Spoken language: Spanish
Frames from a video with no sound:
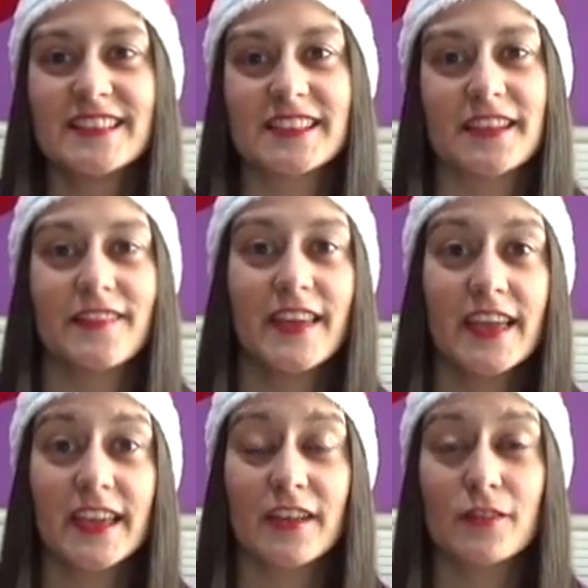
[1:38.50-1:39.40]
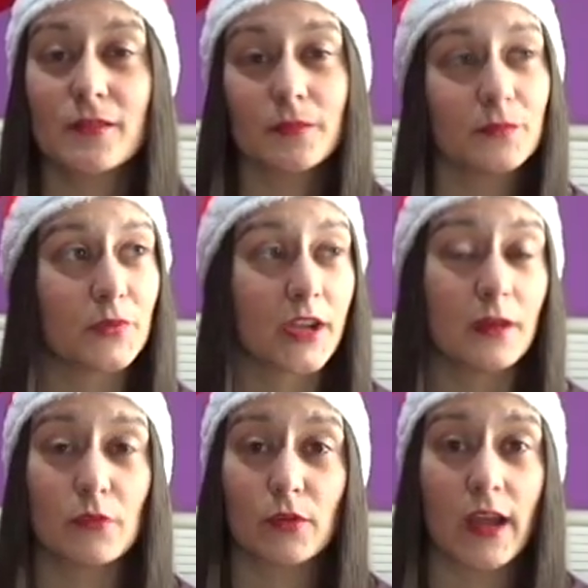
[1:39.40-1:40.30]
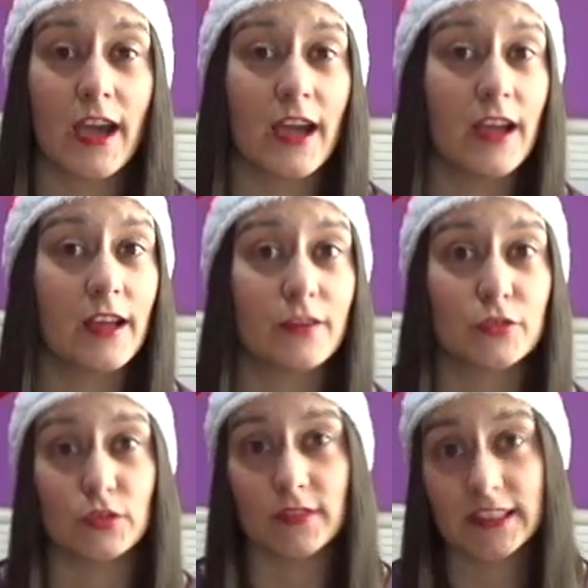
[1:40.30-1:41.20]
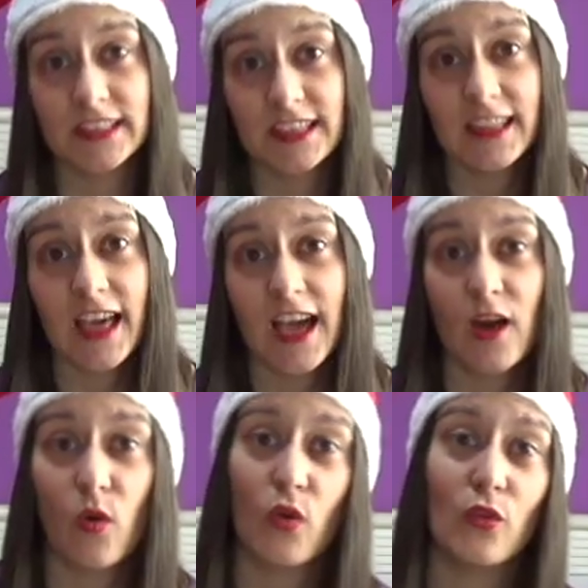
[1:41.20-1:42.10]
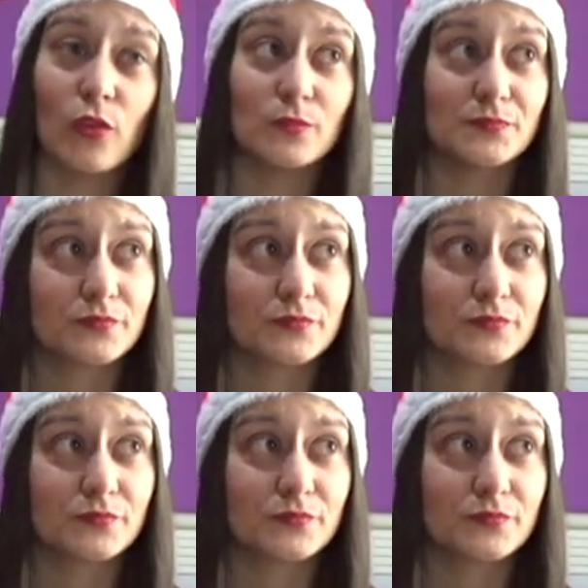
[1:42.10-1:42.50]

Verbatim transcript: si se ven, por ejemplo, una foto invertida o